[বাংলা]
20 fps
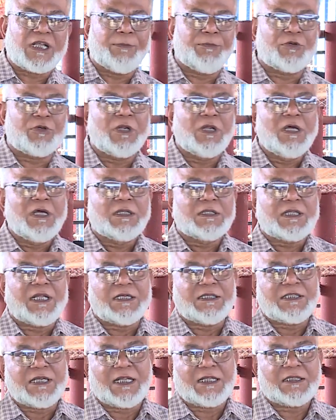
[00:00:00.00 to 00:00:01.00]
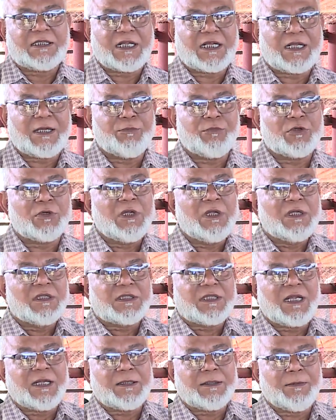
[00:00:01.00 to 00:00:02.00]
কেমন তার জাতটা কেমন
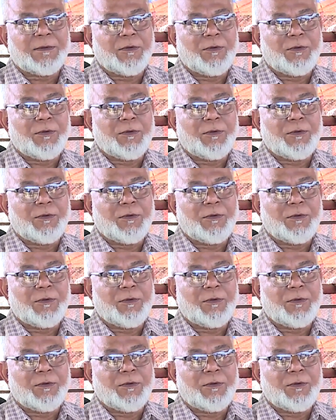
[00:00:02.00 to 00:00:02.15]
তার